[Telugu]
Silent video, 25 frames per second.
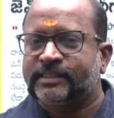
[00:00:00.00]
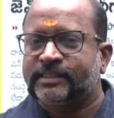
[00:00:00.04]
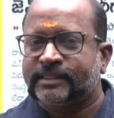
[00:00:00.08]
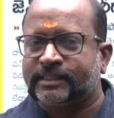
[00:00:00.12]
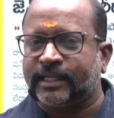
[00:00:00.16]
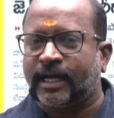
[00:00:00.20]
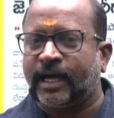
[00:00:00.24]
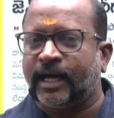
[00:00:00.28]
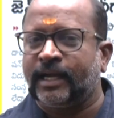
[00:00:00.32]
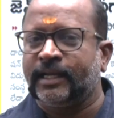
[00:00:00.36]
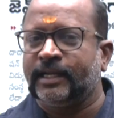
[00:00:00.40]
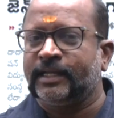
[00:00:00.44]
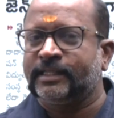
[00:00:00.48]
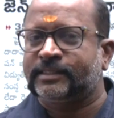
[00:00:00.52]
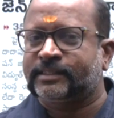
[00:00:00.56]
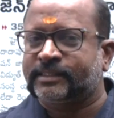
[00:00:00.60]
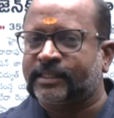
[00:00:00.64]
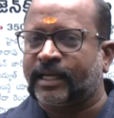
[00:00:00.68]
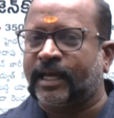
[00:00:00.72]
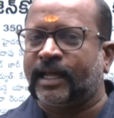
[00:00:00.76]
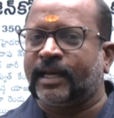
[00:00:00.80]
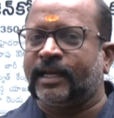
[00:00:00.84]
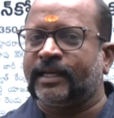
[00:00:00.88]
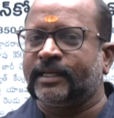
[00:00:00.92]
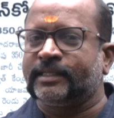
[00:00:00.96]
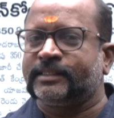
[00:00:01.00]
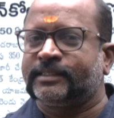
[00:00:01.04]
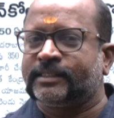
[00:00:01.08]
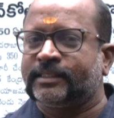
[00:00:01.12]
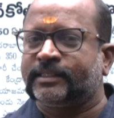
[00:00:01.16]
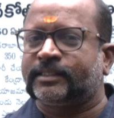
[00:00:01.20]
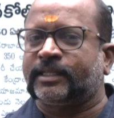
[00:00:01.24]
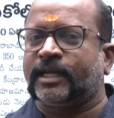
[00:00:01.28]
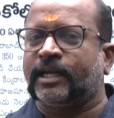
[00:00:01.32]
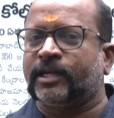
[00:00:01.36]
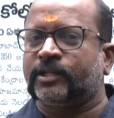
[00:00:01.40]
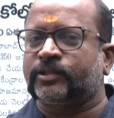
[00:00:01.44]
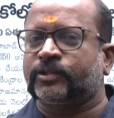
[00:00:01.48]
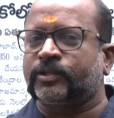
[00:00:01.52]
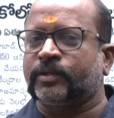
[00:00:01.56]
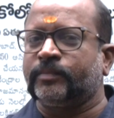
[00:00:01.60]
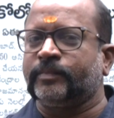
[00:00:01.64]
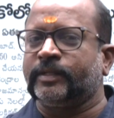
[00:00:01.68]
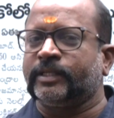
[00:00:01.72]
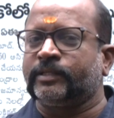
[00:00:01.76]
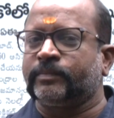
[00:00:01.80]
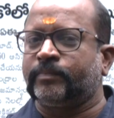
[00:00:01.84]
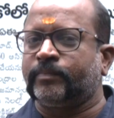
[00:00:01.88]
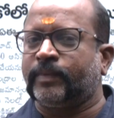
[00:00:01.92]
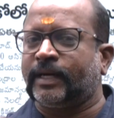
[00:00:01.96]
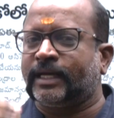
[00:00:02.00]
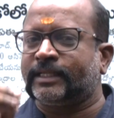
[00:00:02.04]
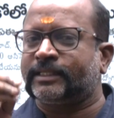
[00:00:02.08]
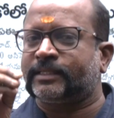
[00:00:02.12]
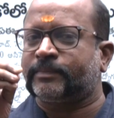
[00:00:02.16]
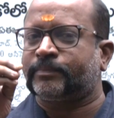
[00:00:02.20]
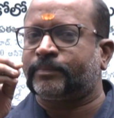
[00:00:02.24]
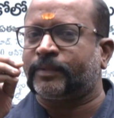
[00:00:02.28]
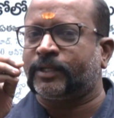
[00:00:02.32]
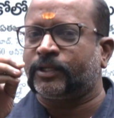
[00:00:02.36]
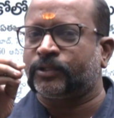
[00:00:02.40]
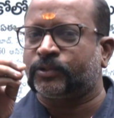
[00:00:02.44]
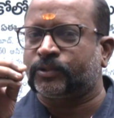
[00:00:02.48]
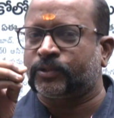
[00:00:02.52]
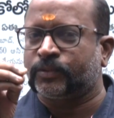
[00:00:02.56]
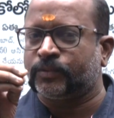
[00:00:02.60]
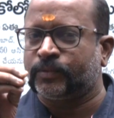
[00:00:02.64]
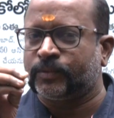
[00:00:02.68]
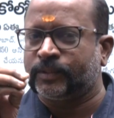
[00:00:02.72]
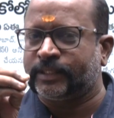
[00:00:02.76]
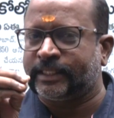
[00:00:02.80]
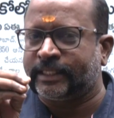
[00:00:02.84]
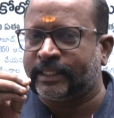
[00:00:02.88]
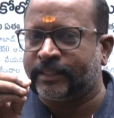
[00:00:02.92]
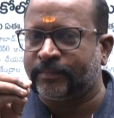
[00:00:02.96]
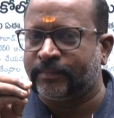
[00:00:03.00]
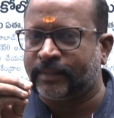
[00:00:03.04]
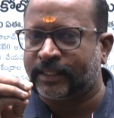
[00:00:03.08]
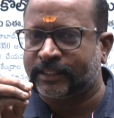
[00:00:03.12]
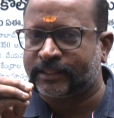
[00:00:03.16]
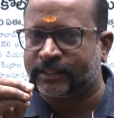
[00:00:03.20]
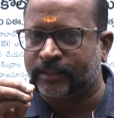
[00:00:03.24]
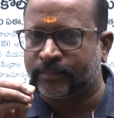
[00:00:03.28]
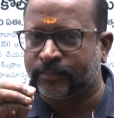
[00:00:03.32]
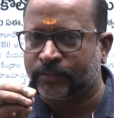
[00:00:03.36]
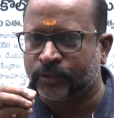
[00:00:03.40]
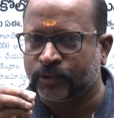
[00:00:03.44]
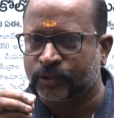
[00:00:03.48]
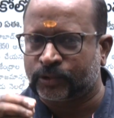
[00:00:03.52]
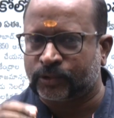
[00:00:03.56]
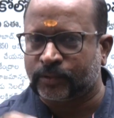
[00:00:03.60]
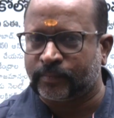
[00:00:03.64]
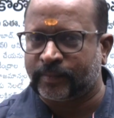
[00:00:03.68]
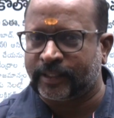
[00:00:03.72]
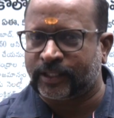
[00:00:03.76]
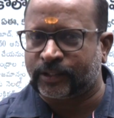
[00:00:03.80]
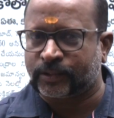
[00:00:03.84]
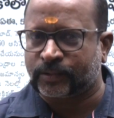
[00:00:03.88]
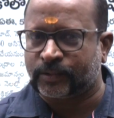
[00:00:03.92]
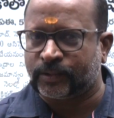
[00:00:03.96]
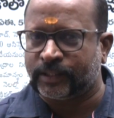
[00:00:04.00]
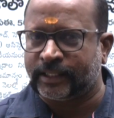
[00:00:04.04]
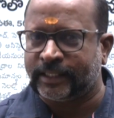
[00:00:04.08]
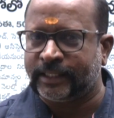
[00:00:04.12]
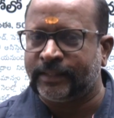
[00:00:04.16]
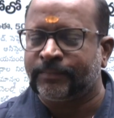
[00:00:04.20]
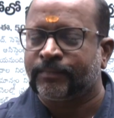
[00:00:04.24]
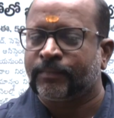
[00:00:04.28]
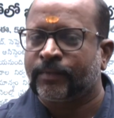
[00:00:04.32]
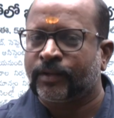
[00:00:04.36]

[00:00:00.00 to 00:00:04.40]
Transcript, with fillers: చాలి చాలని జీతాలతో మీరు బాధపడుతూ ఉంటే మాత్రం గుర్తుపెట్టుకోండి